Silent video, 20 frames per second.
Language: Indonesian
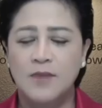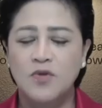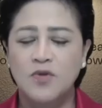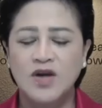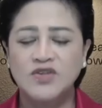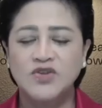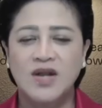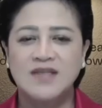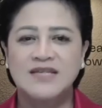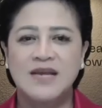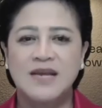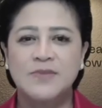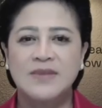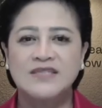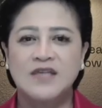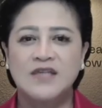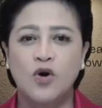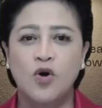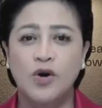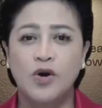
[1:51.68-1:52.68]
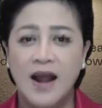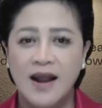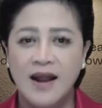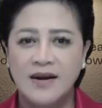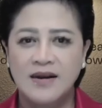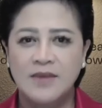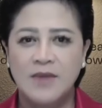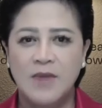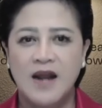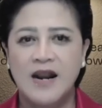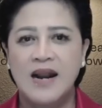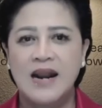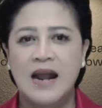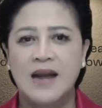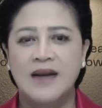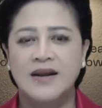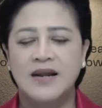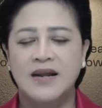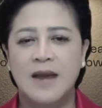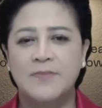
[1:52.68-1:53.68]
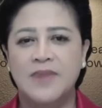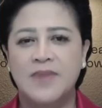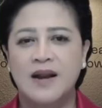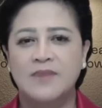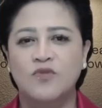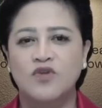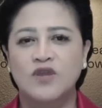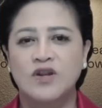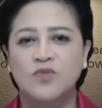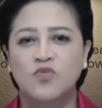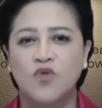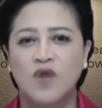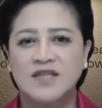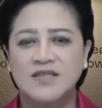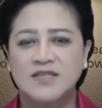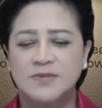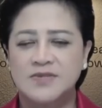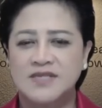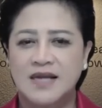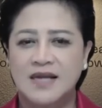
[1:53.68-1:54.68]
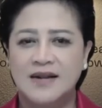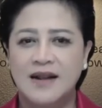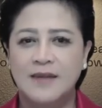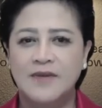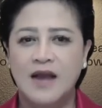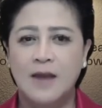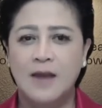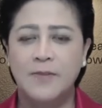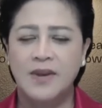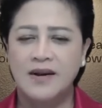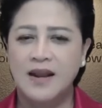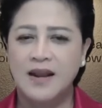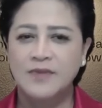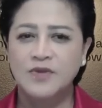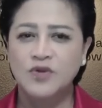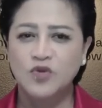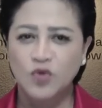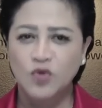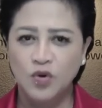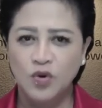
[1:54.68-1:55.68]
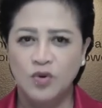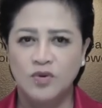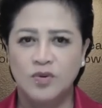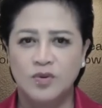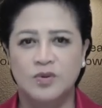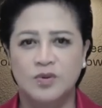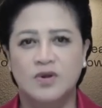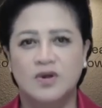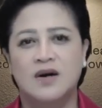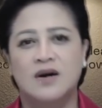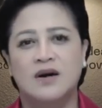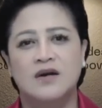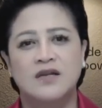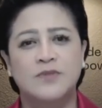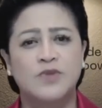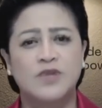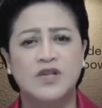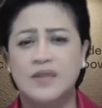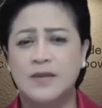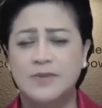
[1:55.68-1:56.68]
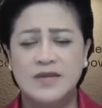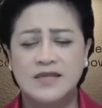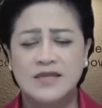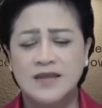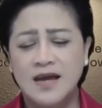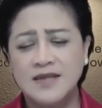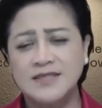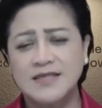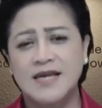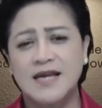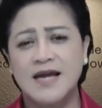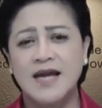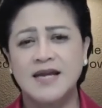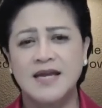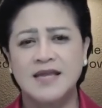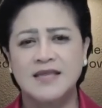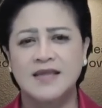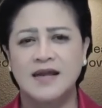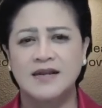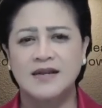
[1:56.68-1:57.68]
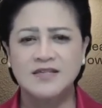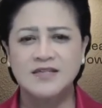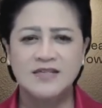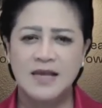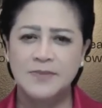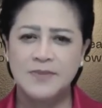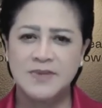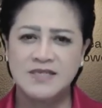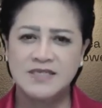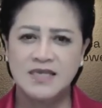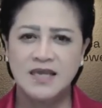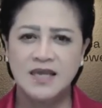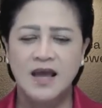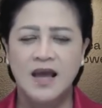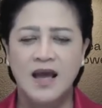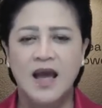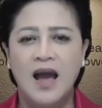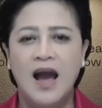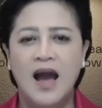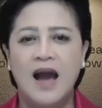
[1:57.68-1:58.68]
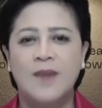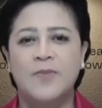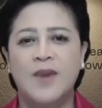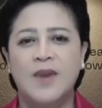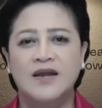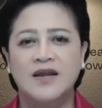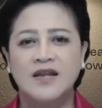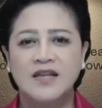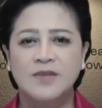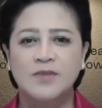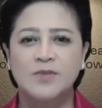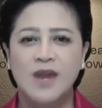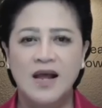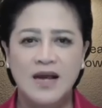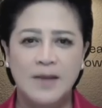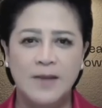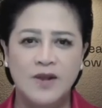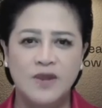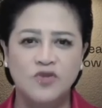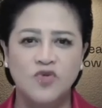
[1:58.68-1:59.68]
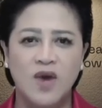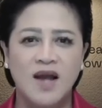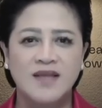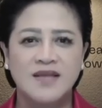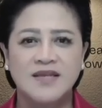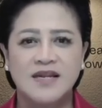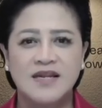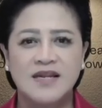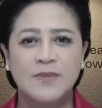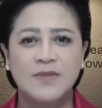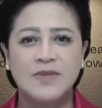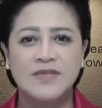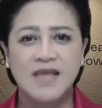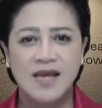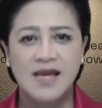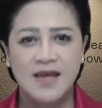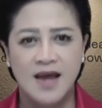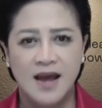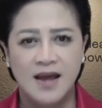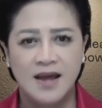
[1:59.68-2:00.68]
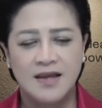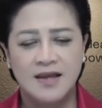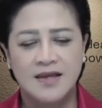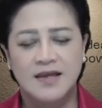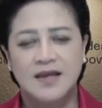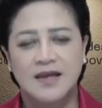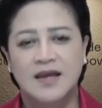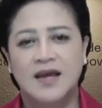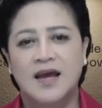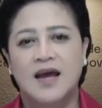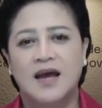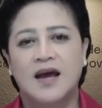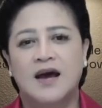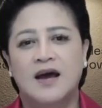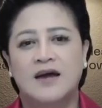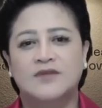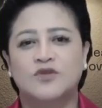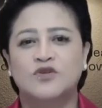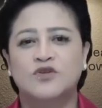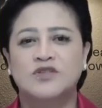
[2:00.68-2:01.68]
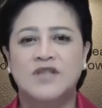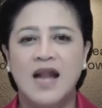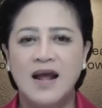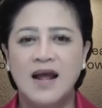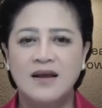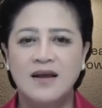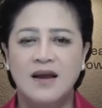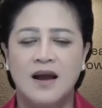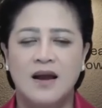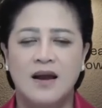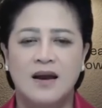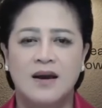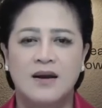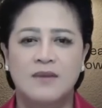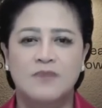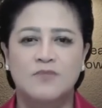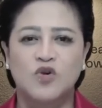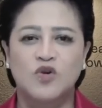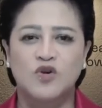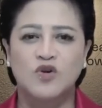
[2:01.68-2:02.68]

uh, bukan surat, saya baca koran, ada ada kapal mau dibuat sebesar nabi kapal Nabi Nuh uh, di berita-berita saya kaget kan ini siapa sih? Apalagi dibilang kapal itu akan jadi nama saya. Hmm. Terus terang uh,